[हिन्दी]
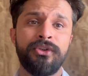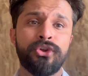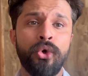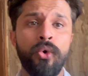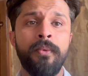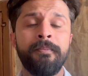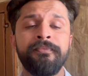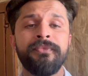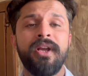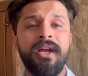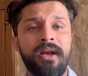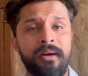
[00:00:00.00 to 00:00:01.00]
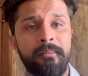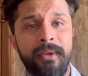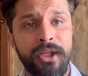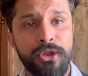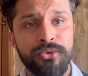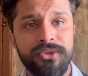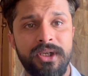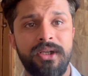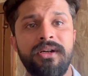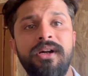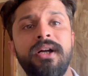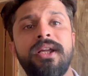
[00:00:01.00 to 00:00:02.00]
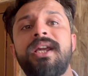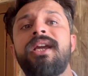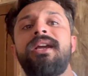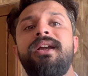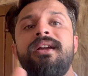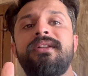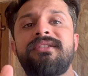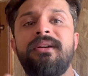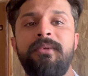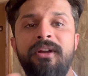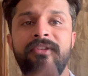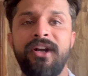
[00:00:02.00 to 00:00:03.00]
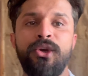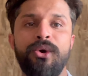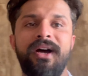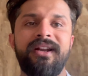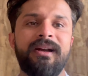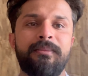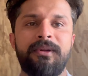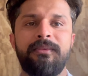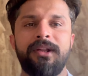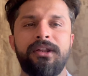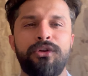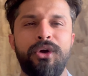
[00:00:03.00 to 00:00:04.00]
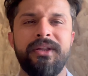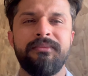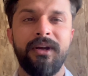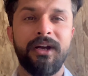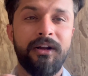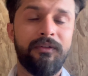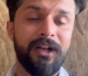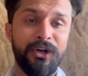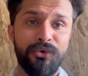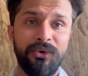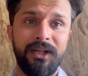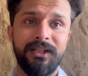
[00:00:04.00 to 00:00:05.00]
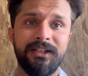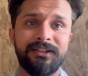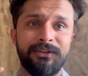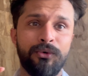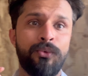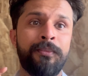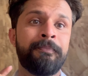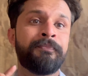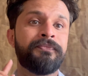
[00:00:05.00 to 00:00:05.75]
तो मैंने सोचा कि जब ये वीडियो आ रही है आपके पास तो आज मैं घर वालों को ले जाता हूँ